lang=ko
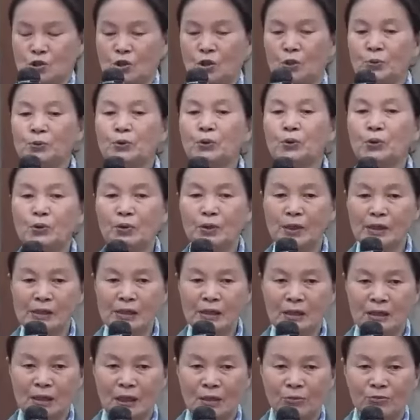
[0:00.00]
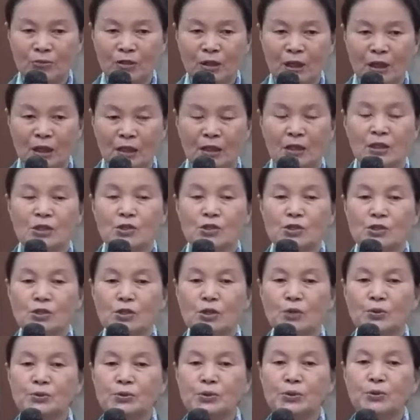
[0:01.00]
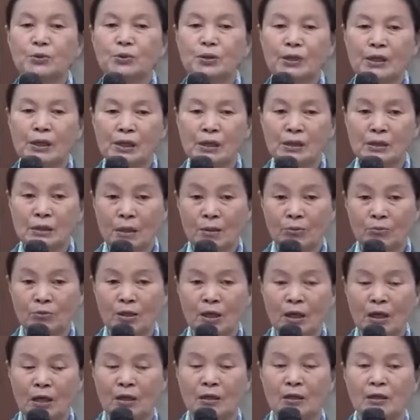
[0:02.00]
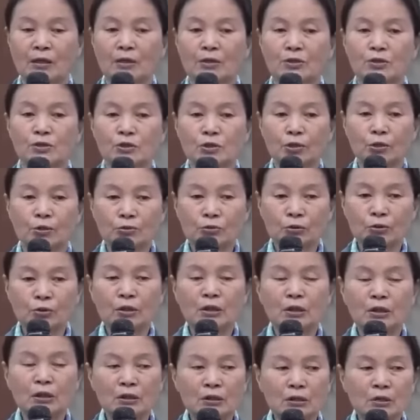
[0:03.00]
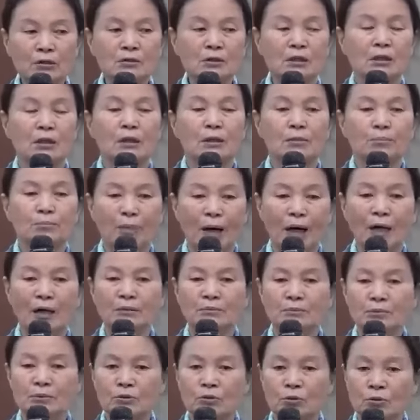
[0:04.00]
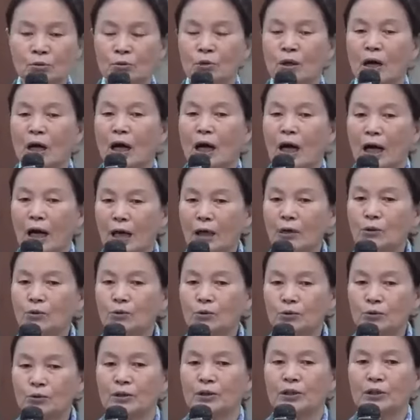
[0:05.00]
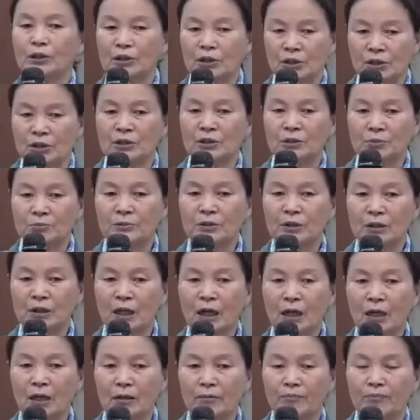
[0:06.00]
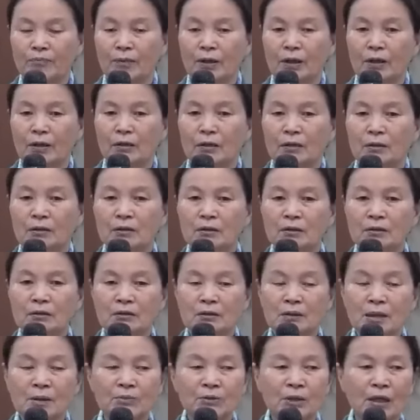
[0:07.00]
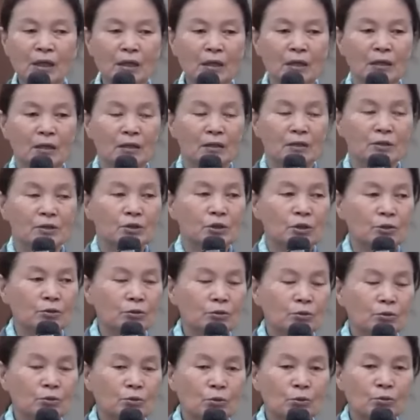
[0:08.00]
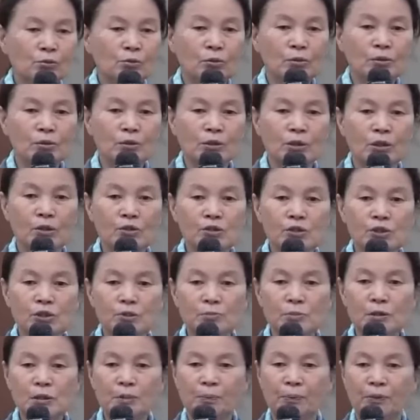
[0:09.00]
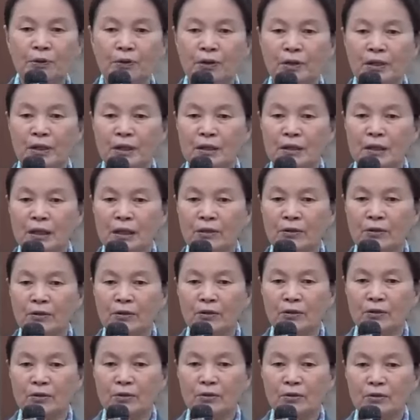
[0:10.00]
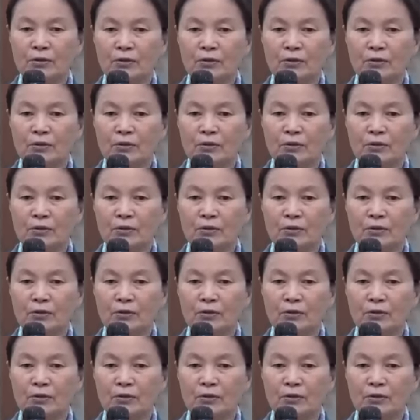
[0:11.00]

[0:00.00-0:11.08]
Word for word: 전도를 했기 때문에 선교를 했기 때문에 저도 그런 마음으로 하고 있습니다. 그렇기 때문에 저는 돈을 열심히 벌어야 돼요.